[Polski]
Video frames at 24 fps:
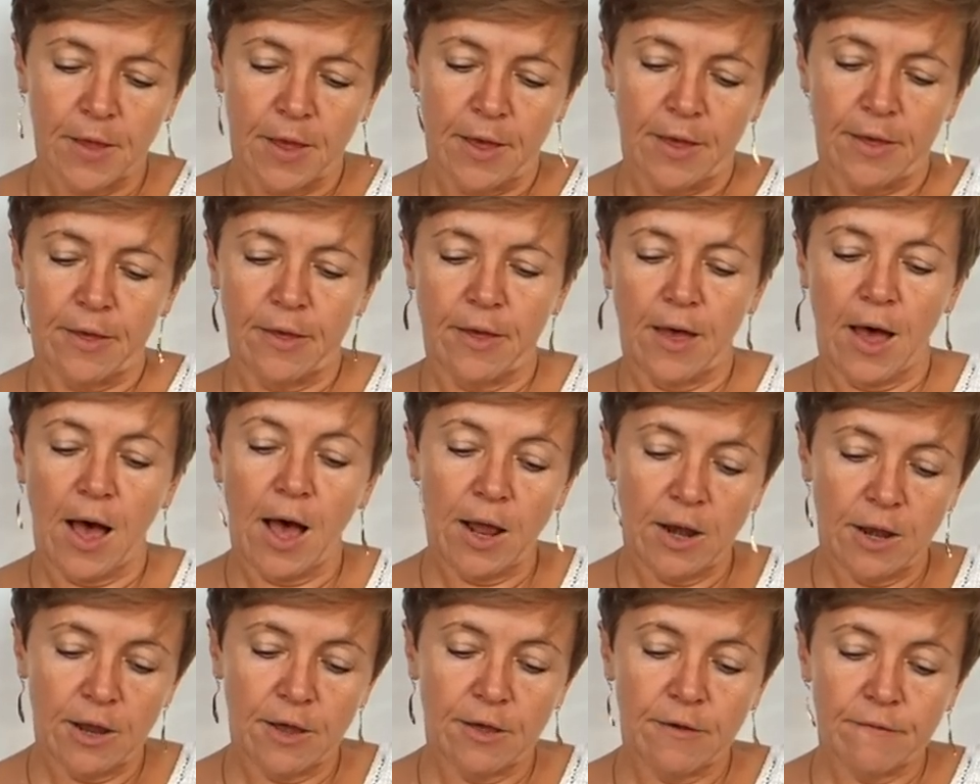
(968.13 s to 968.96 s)
E,
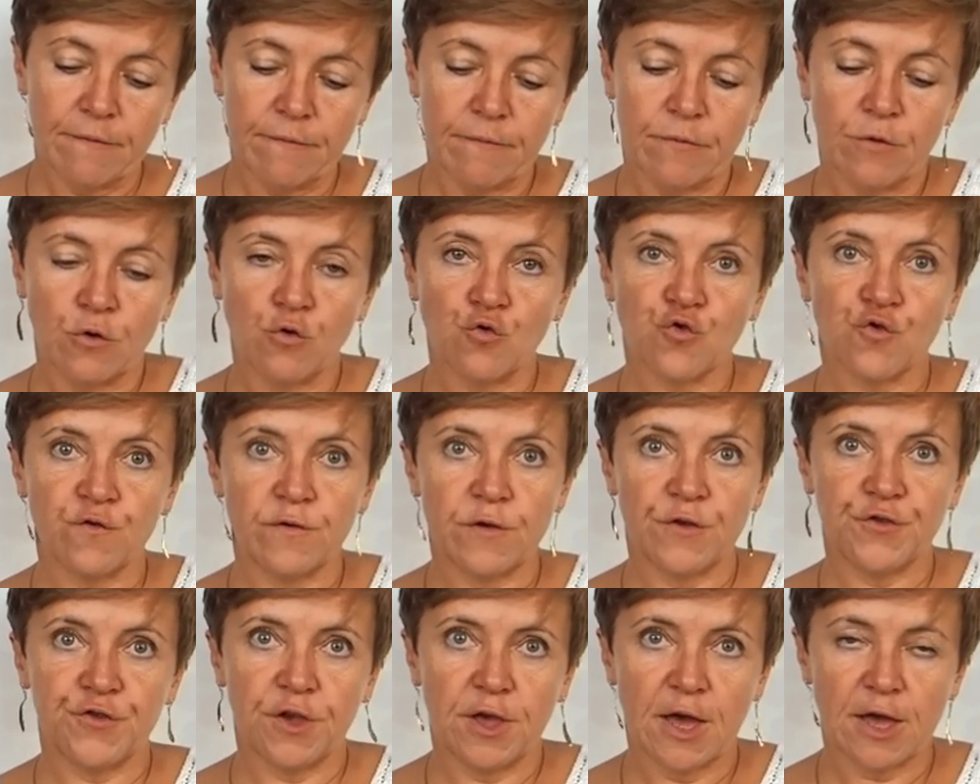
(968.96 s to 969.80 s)
ale już
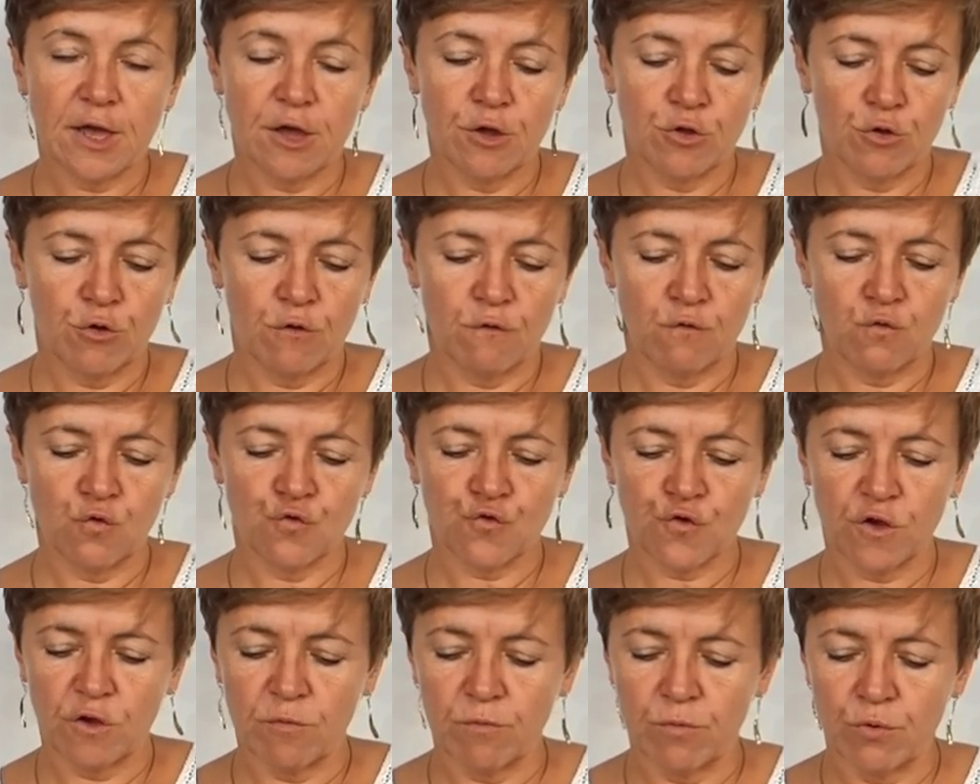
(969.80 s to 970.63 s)
wiecie, jakie to
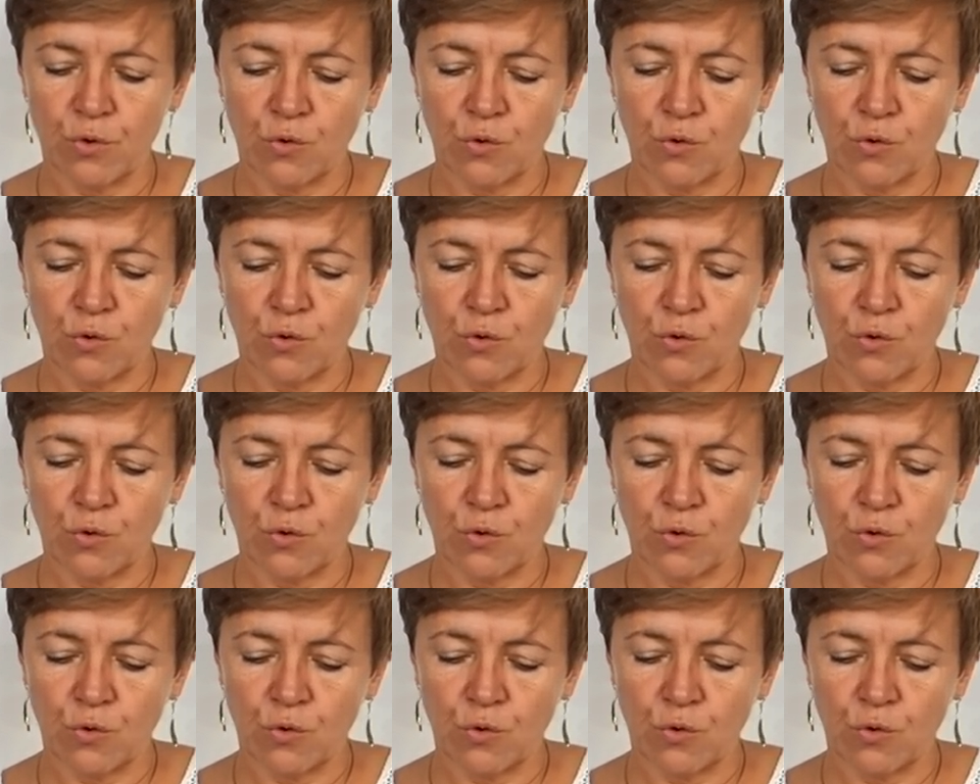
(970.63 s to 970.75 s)
włóczki były